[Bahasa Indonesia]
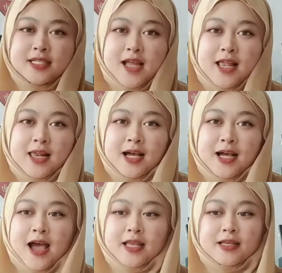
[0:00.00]
eh
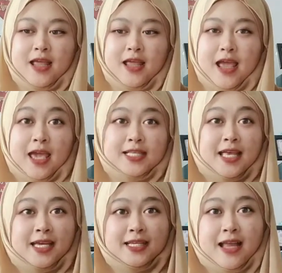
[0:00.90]
saya nak
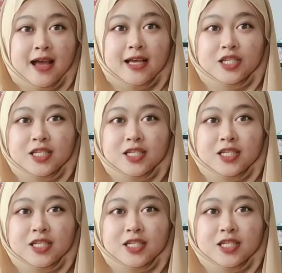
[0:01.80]
share